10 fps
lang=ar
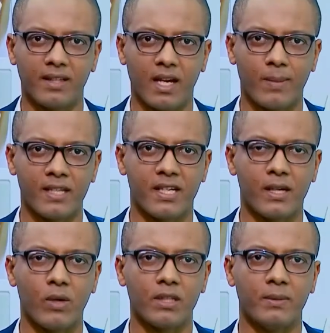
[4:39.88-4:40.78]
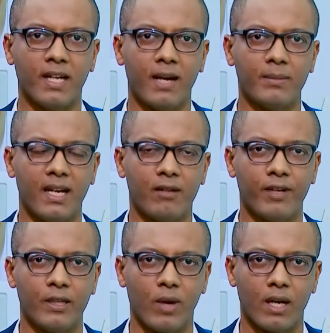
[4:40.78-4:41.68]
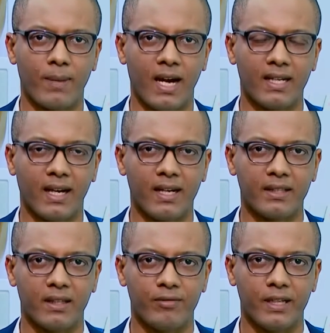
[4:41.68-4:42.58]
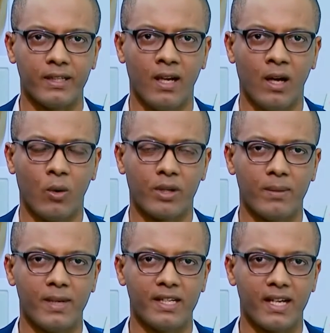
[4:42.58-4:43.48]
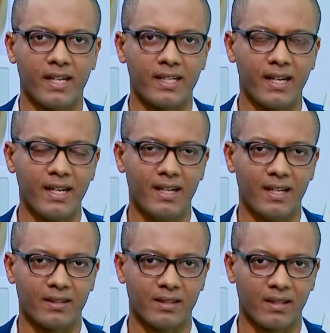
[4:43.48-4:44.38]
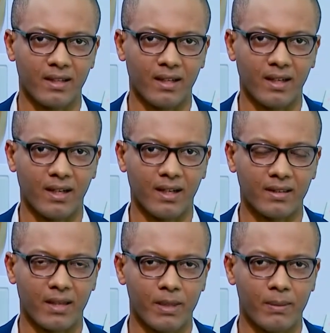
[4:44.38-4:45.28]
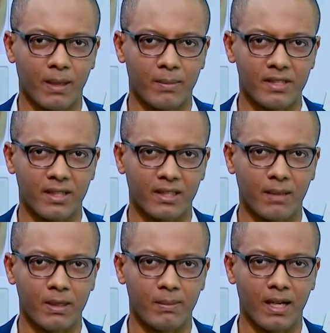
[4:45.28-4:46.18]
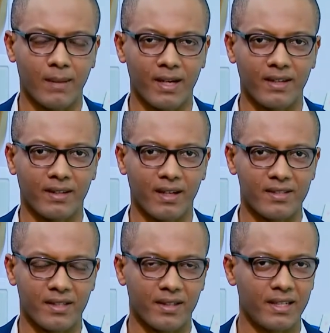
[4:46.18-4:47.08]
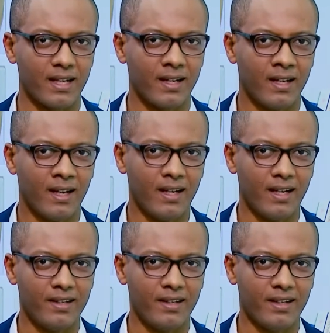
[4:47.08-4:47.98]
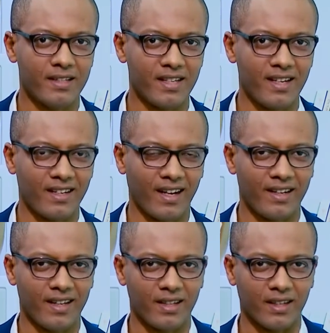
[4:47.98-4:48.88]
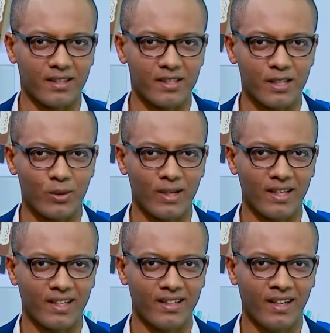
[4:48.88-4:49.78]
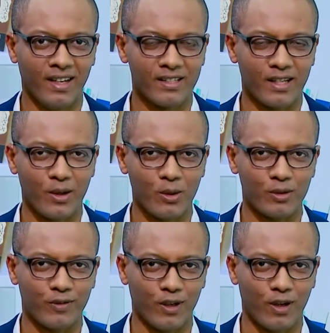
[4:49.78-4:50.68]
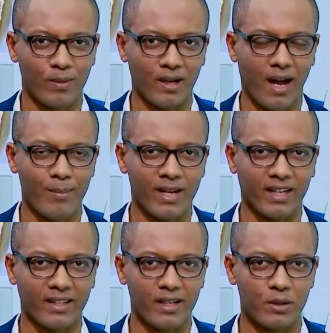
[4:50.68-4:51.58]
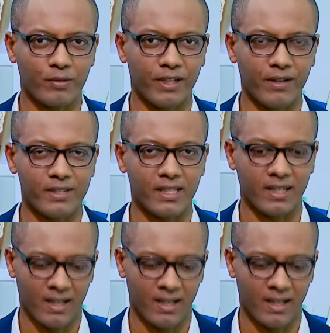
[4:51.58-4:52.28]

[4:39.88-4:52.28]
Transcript: أربع سنوات من عام 2004 إلى غاية 2008 هي رحلة آه، الطبيب المصري طبيب الأمراض الصدرية لن نسألك عن هذا الاختصاص ولكن سنغوص في العمق عما يختلج في نفسك